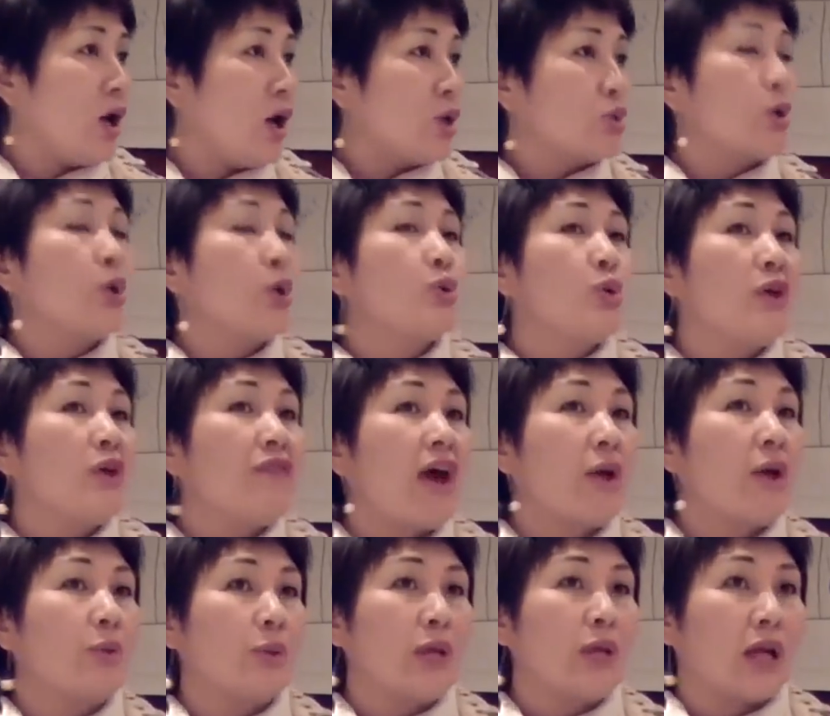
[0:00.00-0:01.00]
所以缺
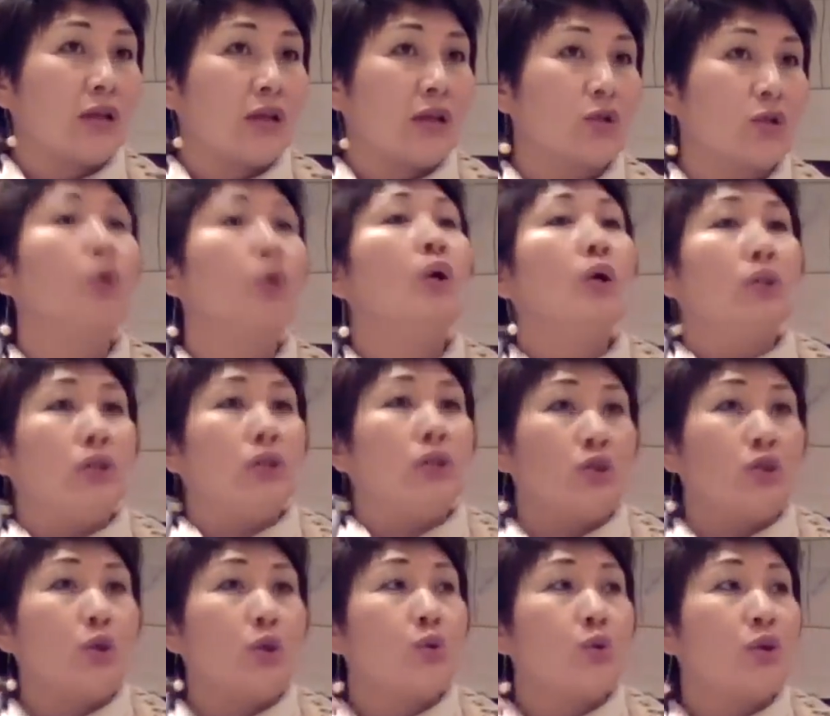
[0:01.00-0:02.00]
乏营养的时候，你
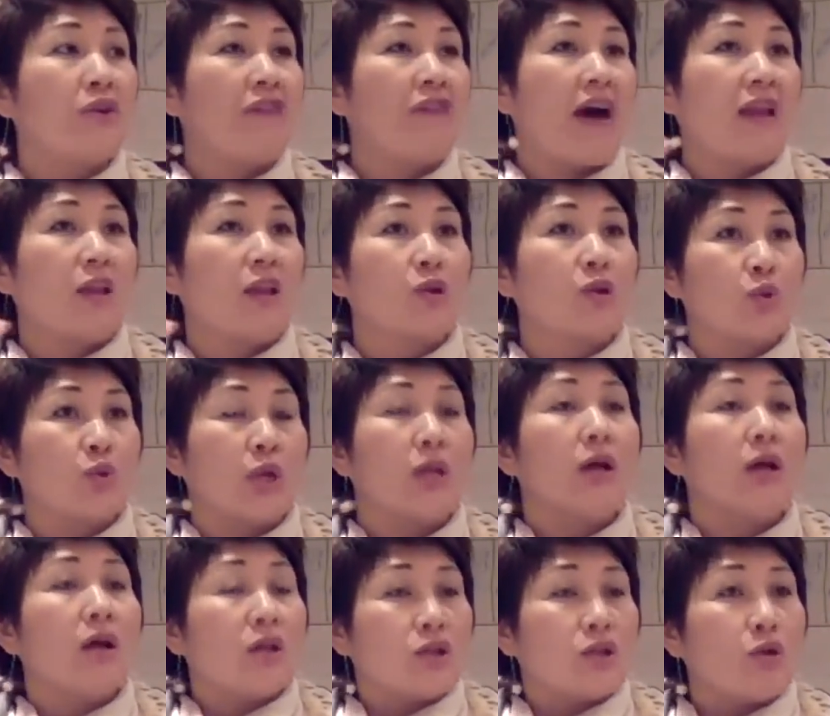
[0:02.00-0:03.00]
就缺乏了损
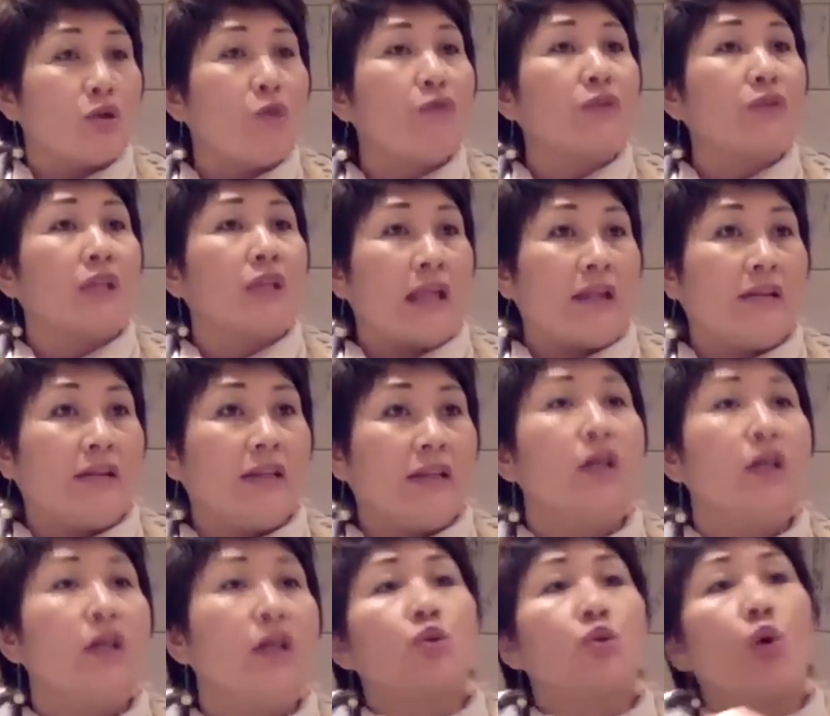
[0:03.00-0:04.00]
修复的能力。
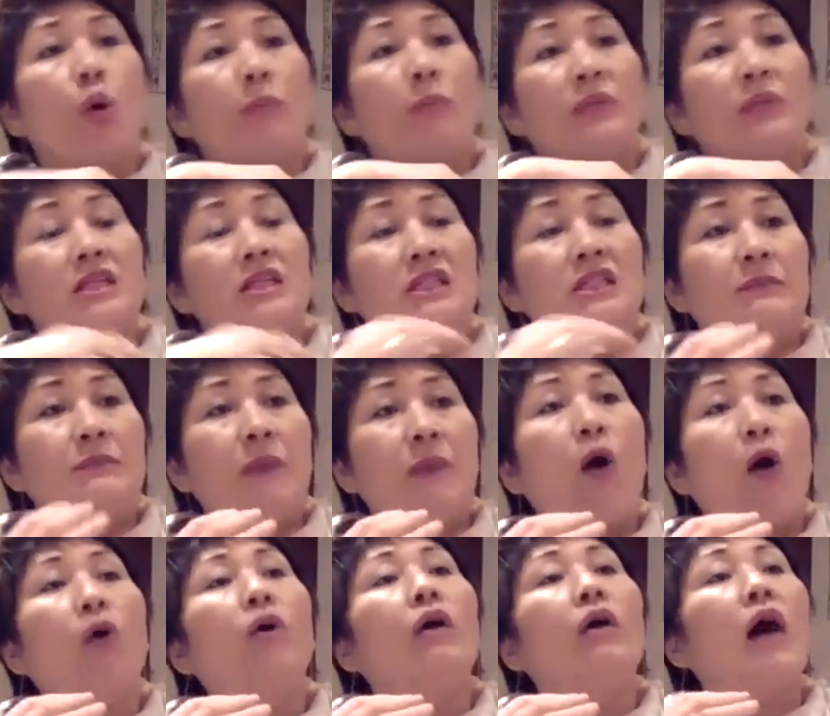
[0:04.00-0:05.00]
所以我们的细
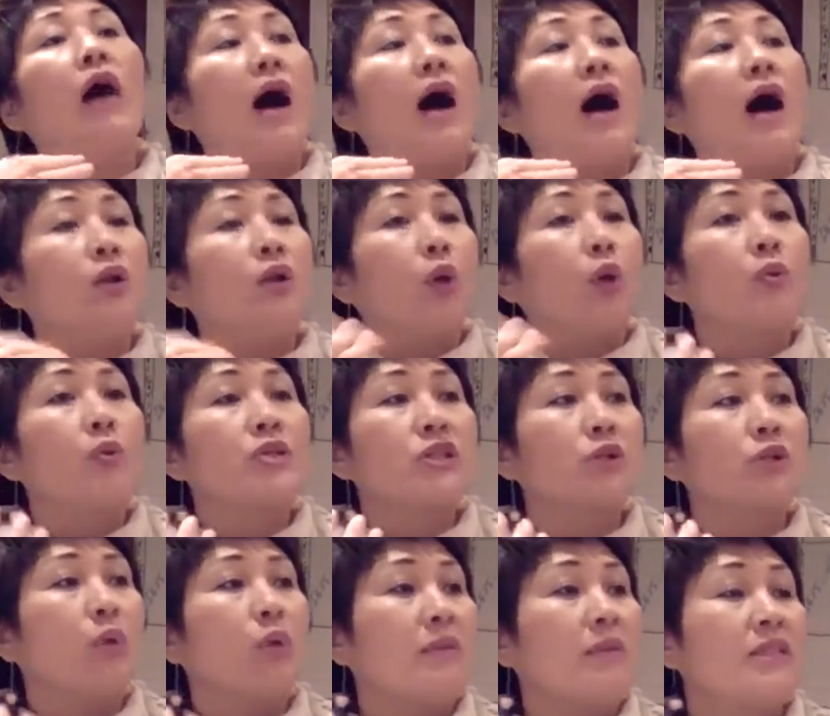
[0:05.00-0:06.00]
胞哈，同
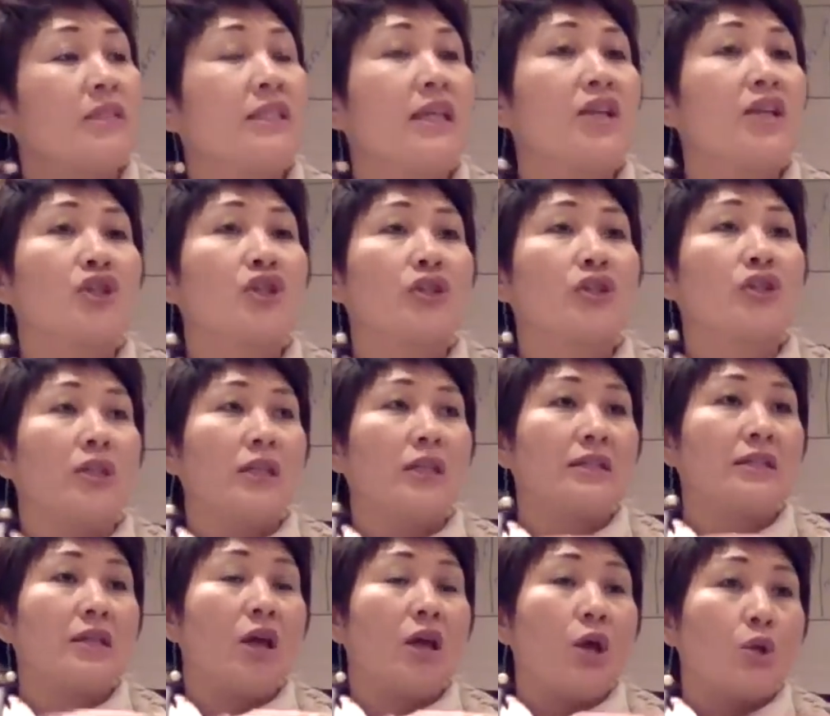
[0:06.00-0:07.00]
时我们今天吃的一
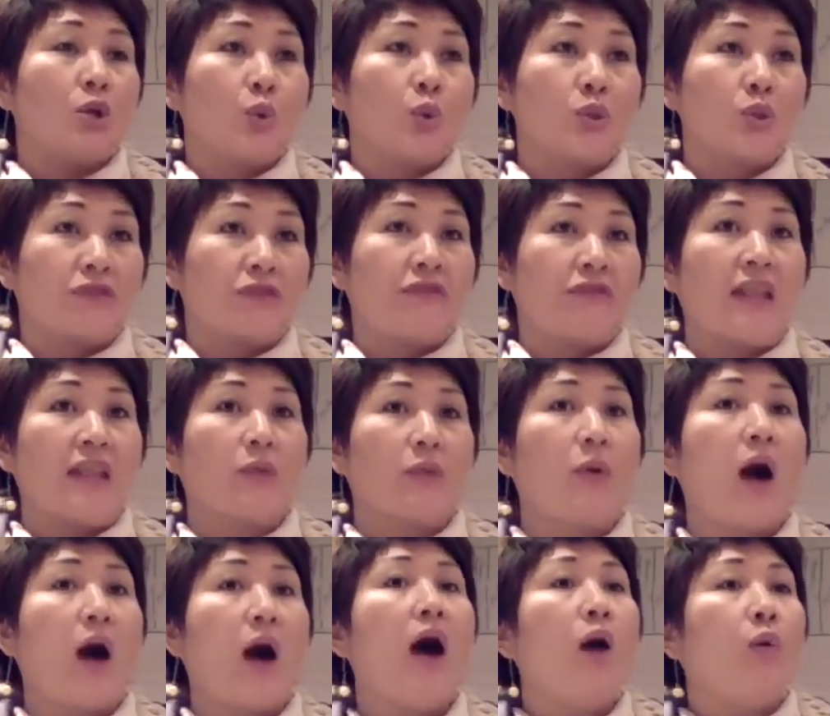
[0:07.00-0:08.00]
桌子饭的
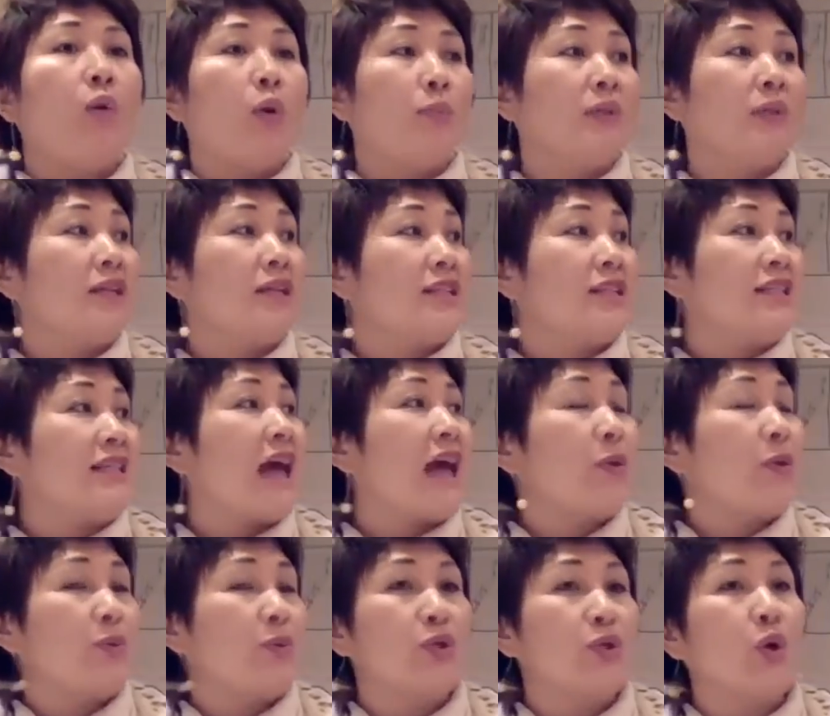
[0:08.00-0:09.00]
话，我们的鸡
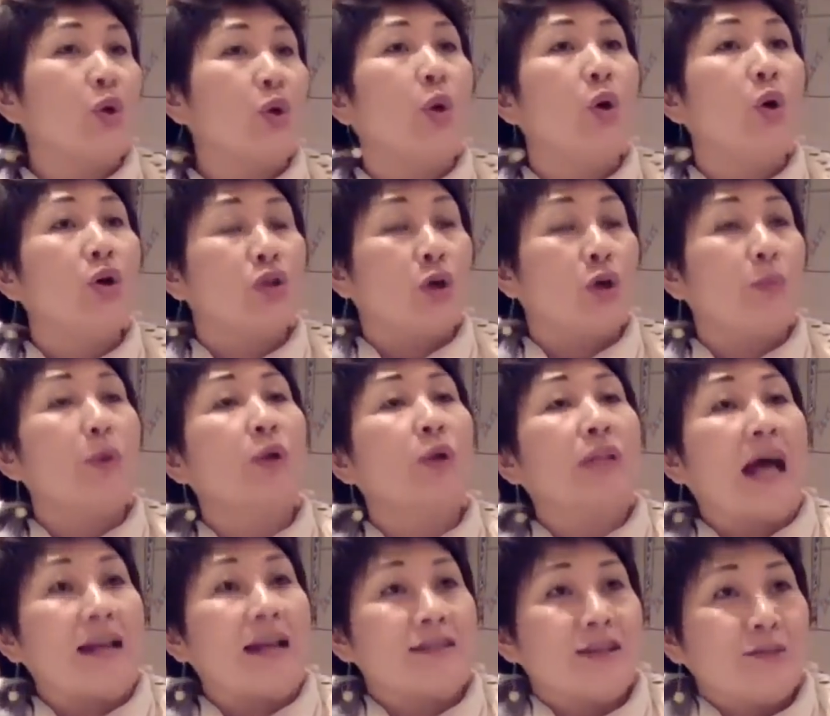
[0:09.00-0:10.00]
鸭鱼肉有没有
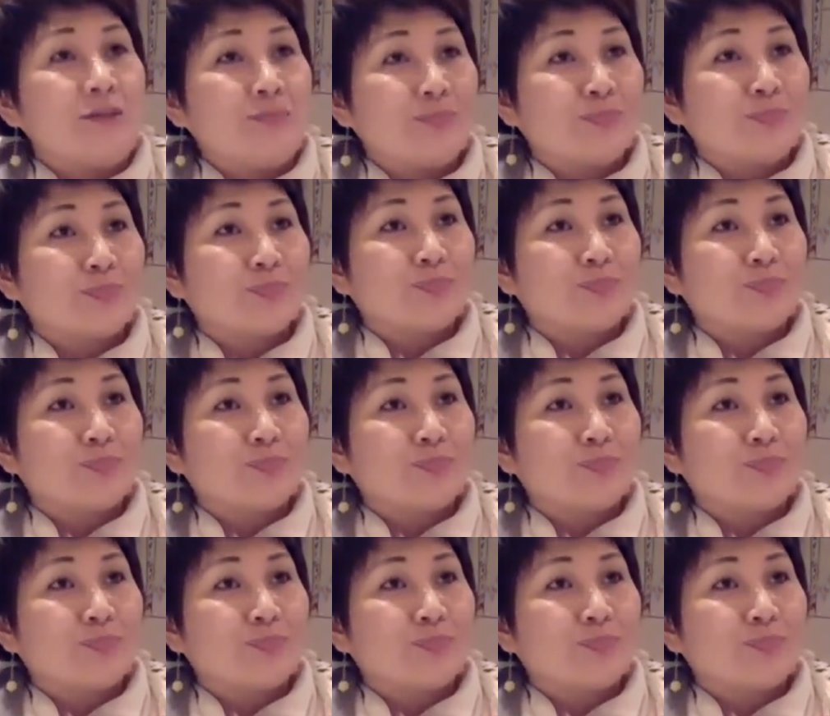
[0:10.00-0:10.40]
打针？